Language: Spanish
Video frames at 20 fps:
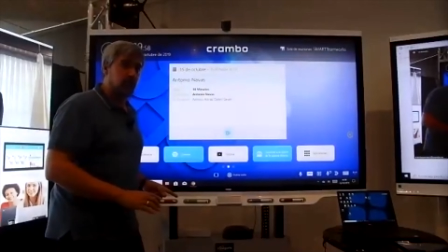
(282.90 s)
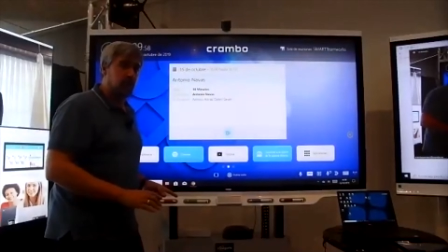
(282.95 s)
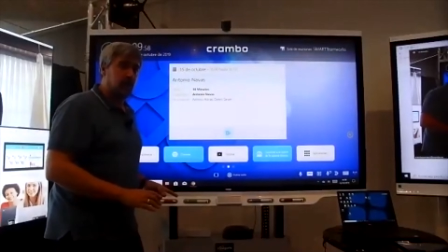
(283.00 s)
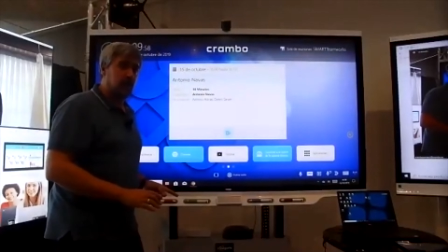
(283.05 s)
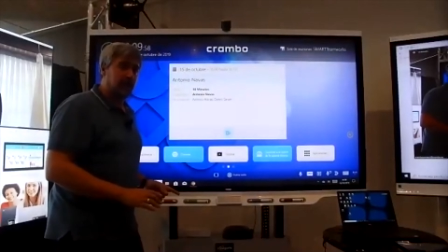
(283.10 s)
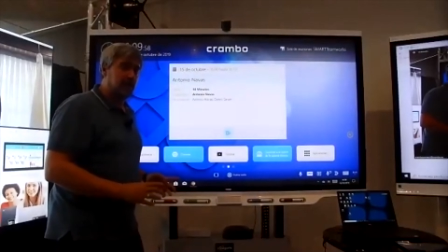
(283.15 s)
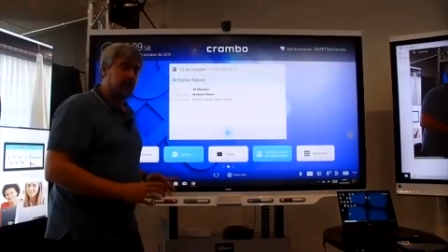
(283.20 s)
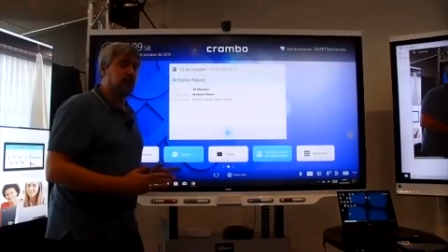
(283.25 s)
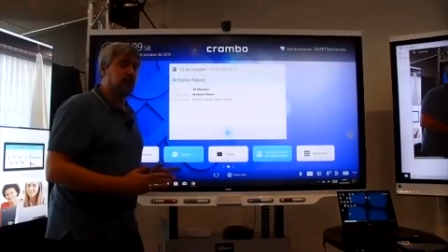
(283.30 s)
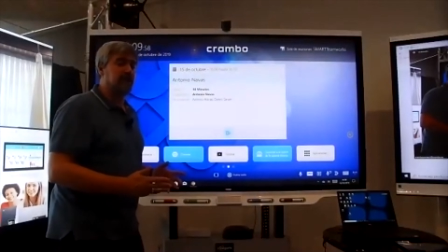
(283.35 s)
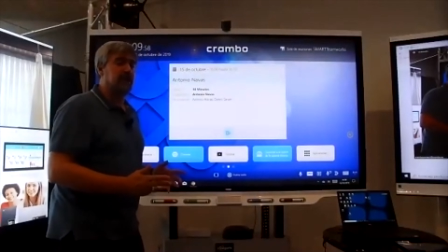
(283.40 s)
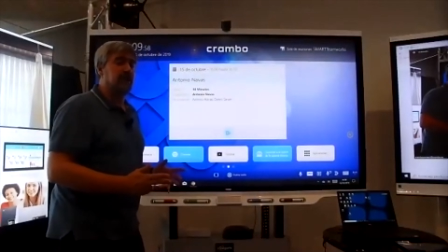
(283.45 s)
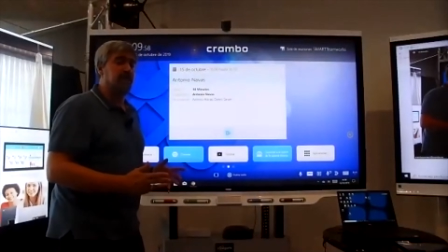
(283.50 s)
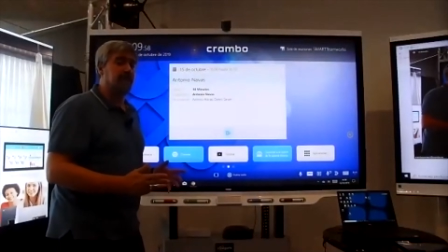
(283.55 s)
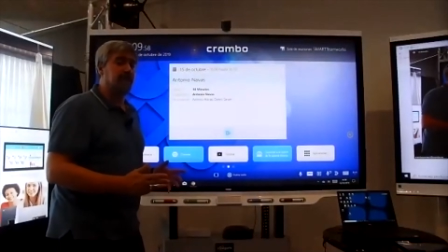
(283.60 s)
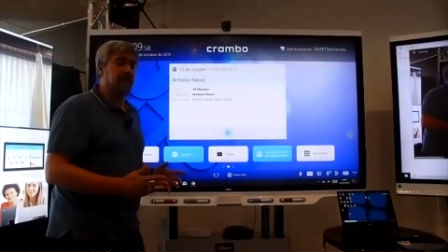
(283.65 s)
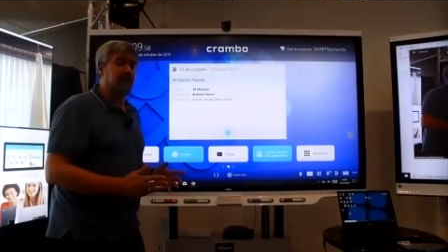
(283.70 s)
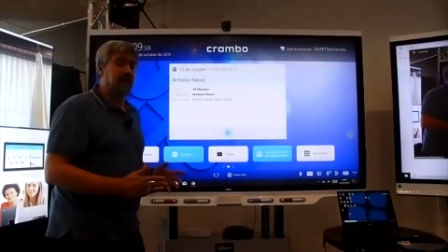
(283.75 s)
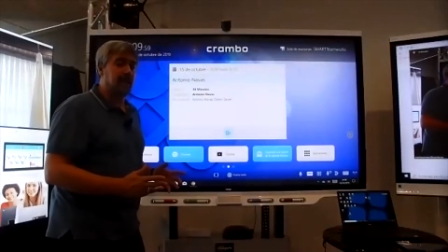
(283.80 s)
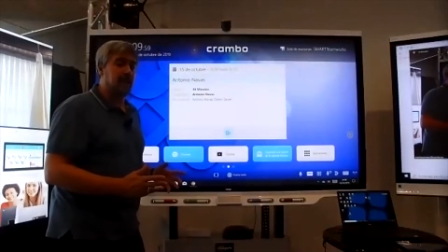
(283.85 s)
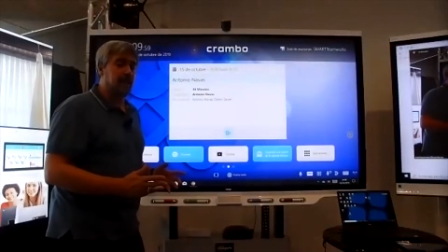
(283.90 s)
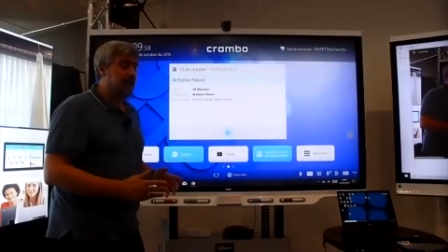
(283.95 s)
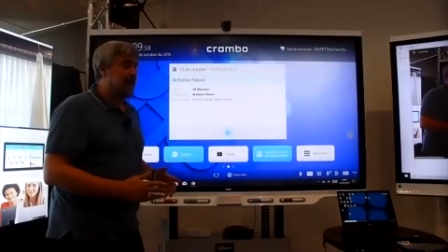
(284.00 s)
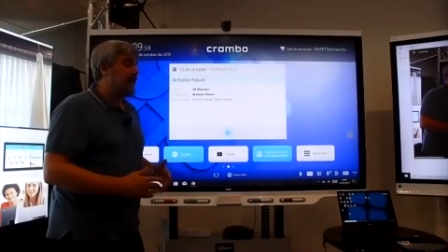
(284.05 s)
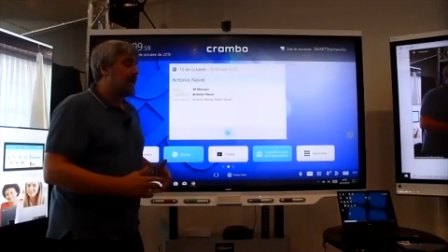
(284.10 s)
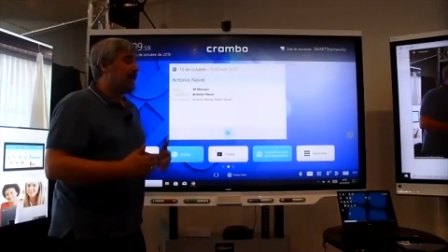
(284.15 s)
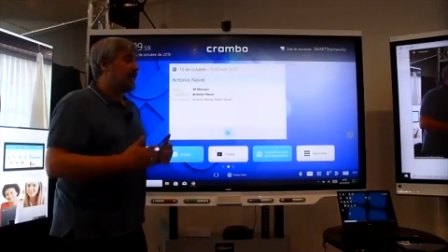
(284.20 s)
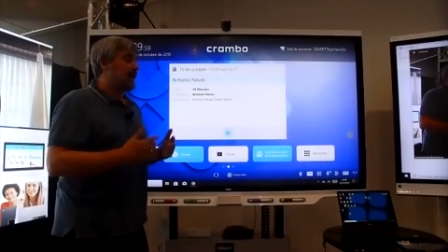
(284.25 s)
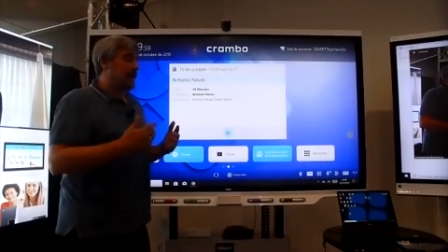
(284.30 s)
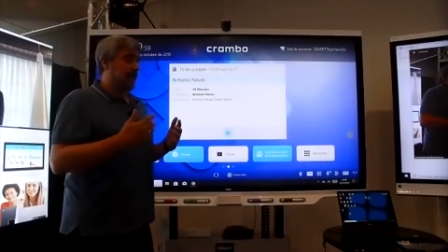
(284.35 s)
¿Esto qué significa?
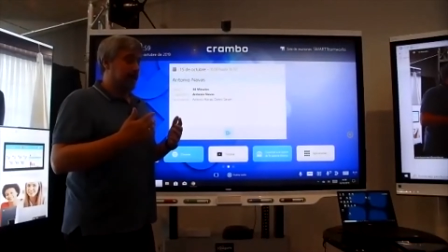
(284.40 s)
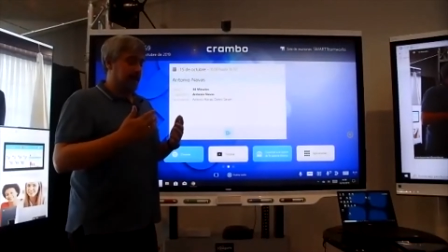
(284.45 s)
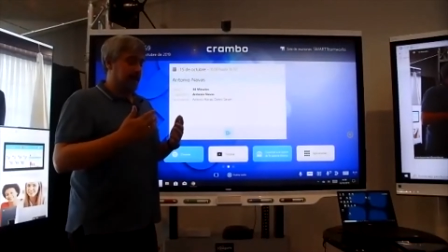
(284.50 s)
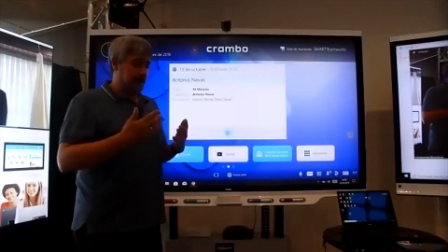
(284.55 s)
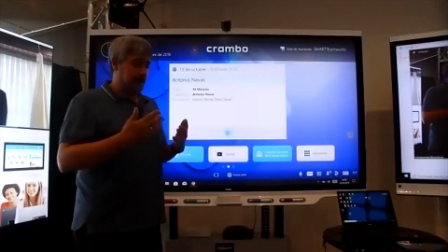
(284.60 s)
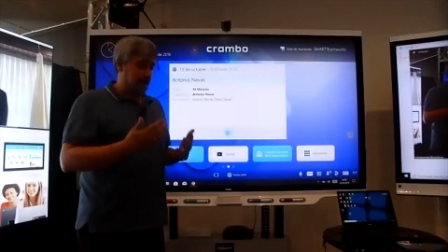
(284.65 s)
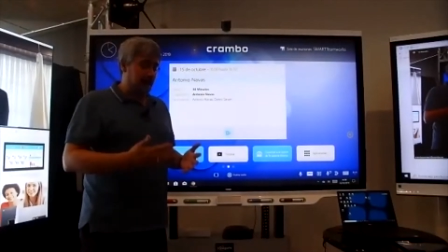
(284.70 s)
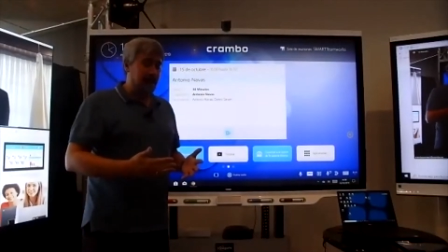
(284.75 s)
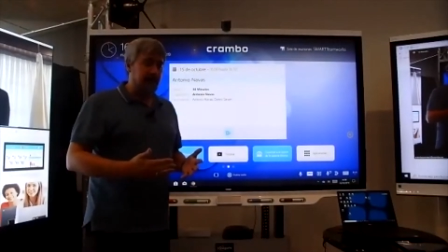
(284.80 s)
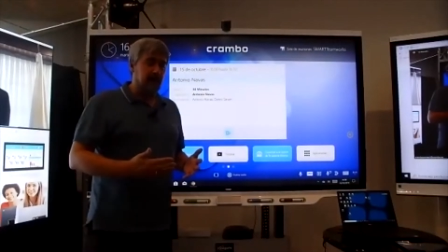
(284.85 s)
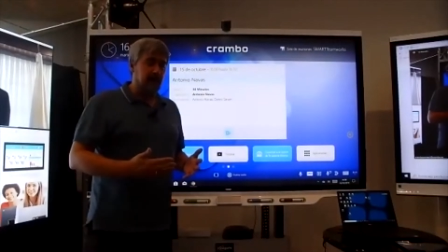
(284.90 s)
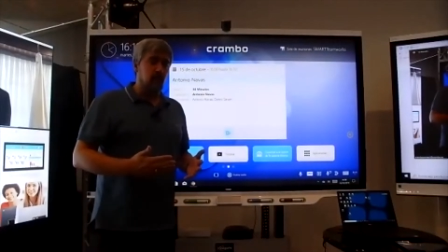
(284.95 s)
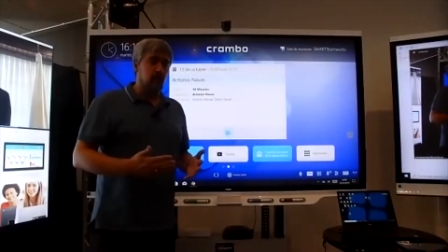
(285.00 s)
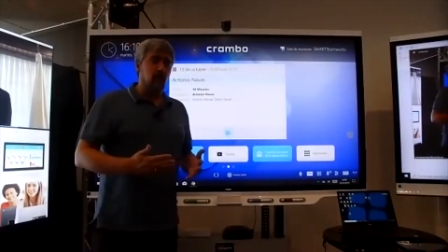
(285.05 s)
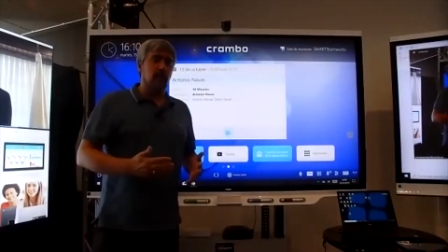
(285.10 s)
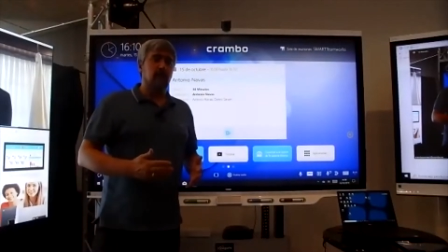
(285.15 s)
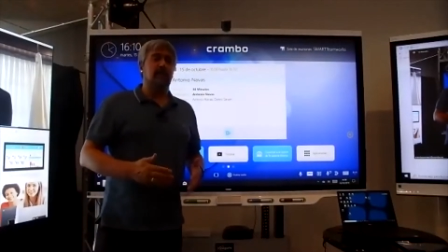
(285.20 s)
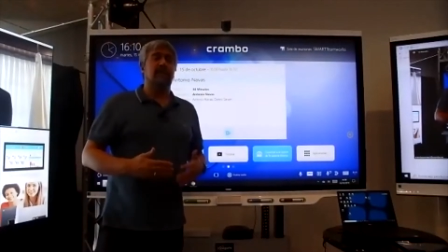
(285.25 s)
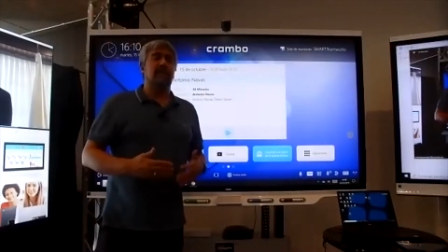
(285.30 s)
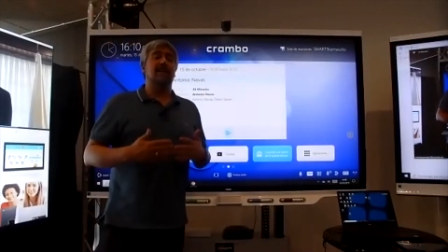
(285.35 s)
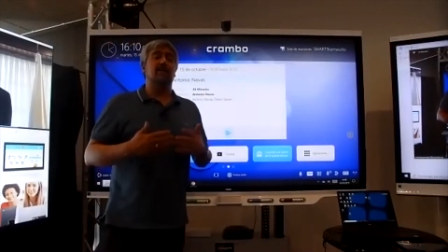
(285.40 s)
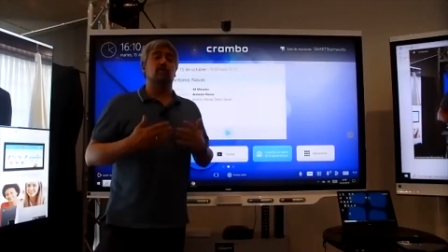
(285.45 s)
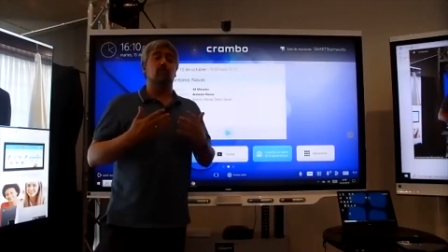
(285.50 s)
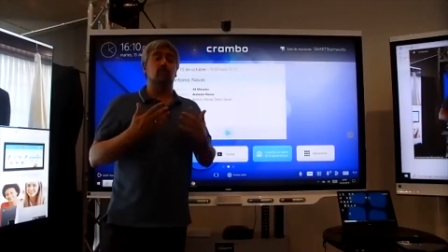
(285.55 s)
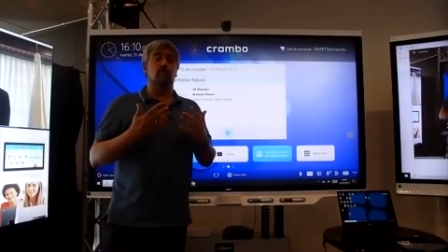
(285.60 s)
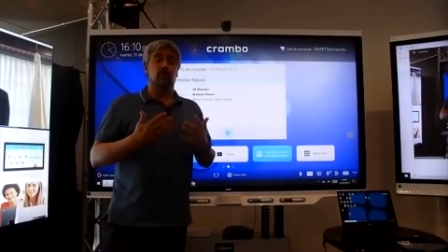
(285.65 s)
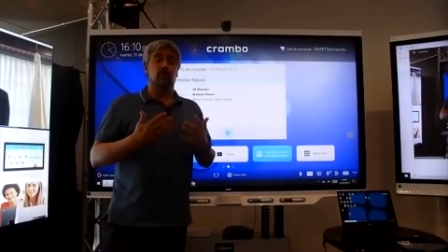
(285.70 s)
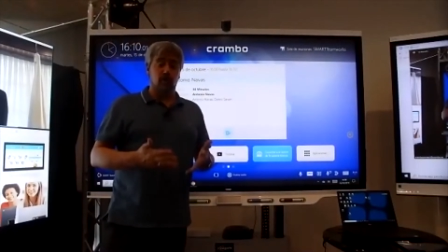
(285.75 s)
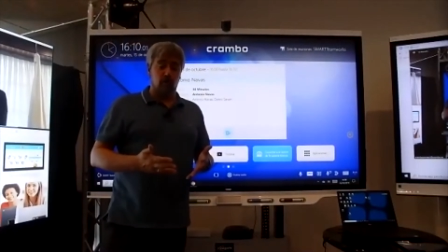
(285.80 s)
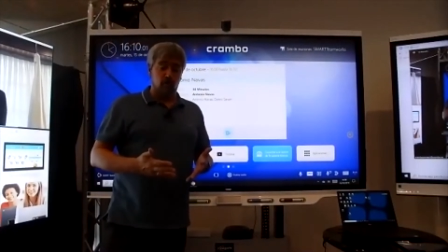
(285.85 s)
Work es un
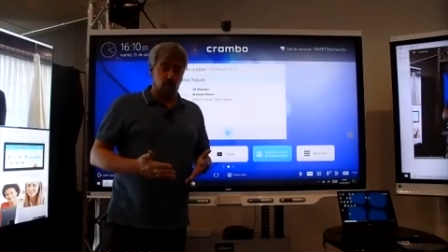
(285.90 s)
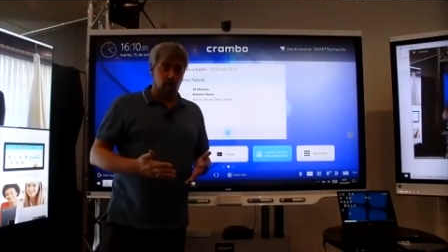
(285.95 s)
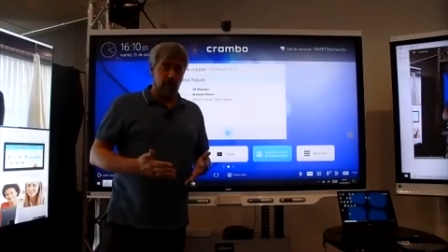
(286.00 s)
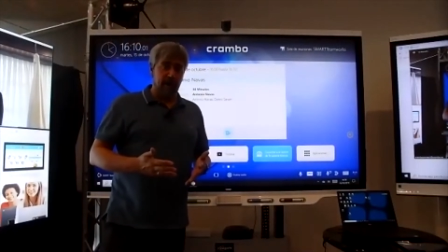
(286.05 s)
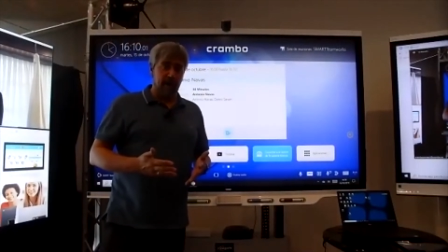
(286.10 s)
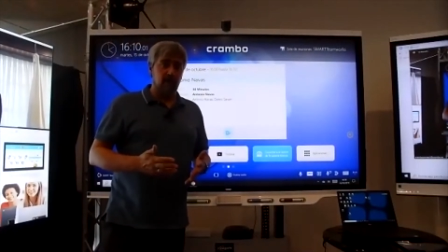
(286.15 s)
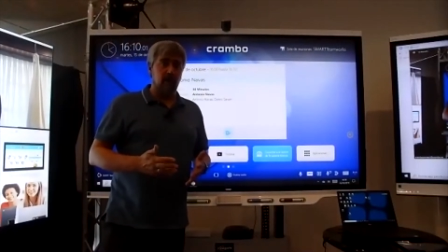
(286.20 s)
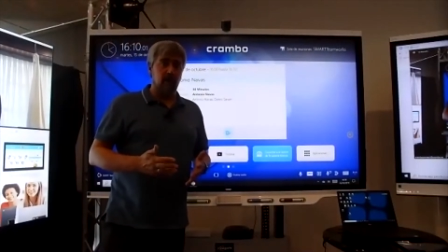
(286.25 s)
software